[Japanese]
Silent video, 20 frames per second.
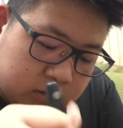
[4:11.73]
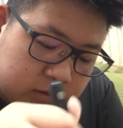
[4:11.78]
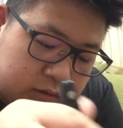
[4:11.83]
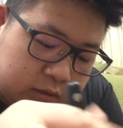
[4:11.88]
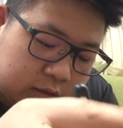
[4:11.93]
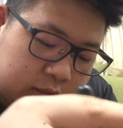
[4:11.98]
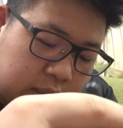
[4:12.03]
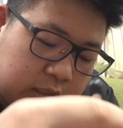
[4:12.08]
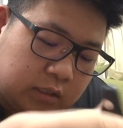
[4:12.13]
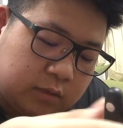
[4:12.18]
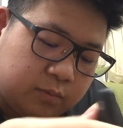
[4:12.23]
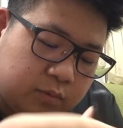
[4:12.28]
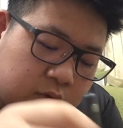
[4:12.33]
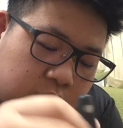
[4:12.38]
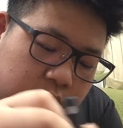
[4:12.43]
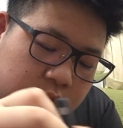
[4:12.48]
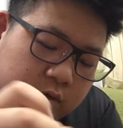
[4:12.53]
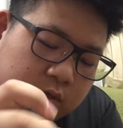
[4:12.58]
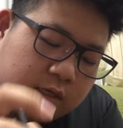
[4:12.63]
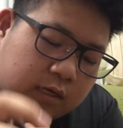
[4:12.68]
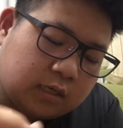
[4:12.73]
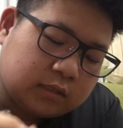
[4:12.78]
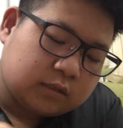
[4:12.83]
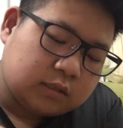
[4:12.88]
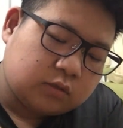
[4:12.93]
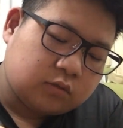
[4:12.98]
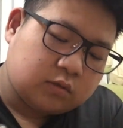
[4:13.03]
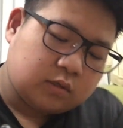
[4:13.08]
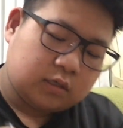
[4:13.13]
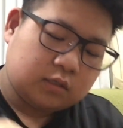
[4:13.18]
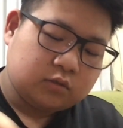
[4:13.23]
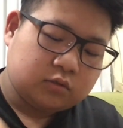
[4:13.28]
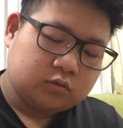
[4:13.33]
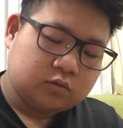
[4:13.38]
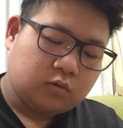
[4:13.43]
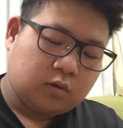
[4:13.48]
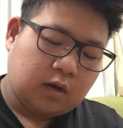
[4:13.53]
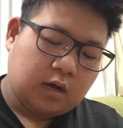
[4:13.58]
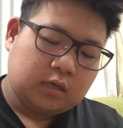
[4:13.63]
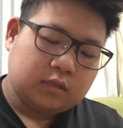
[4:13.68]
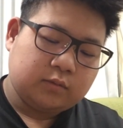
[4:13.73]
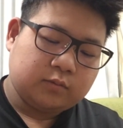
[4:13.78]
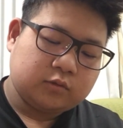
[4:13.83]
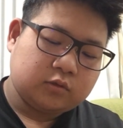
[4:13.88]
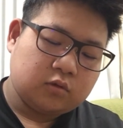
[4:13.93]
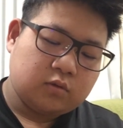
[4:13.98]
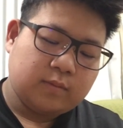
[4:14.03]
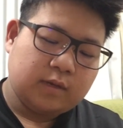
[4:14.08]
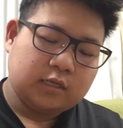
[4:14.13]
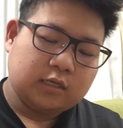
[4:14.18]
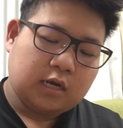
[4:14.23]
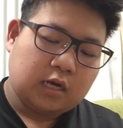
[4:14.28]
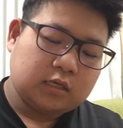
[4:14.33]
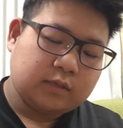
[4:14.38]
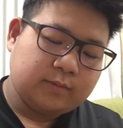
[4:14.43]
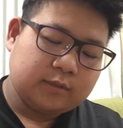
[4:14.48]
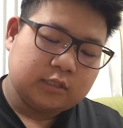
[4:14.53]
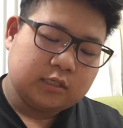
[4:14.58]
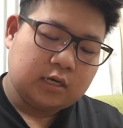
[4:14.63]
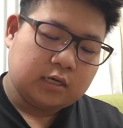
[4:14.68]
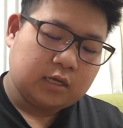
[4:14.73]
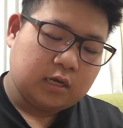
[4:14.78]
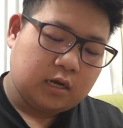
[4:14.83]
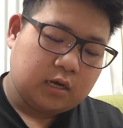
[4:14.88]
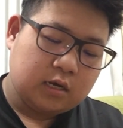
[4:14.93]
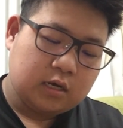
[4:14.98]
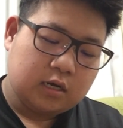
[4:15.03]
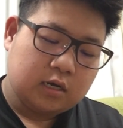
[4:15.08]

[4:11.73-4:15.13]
じゃあさっきブロッコリーがあったとこからちょっと、ああ、でもその前にかき混ぜなきゃ。